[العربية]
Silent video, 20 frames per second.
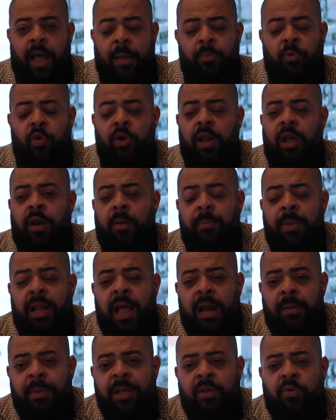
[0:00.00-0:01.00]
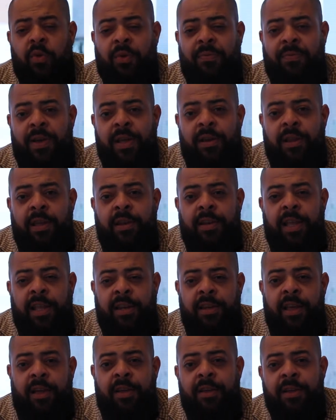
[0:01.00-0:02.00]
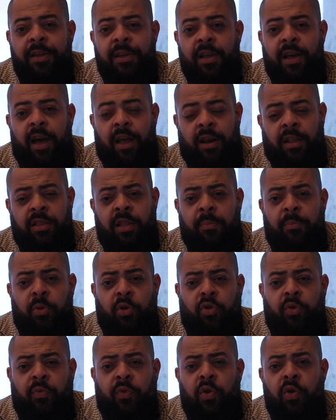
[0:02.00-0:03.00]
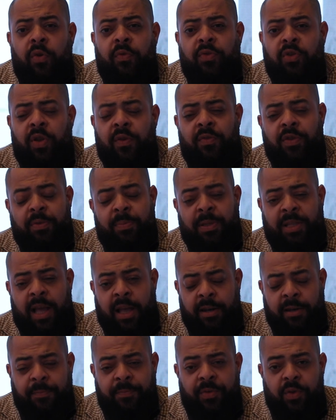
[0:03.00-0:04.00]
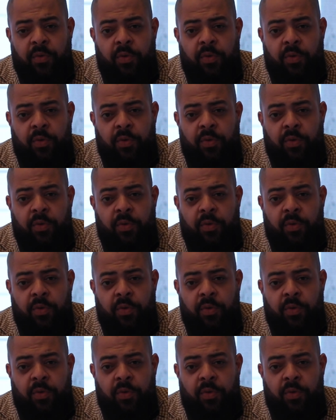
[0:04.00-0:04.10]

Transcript: الحمد لله رب العالمين توفقنا ان احنا عرضنا البورتفوليو اوف سيرفيس بتاعنا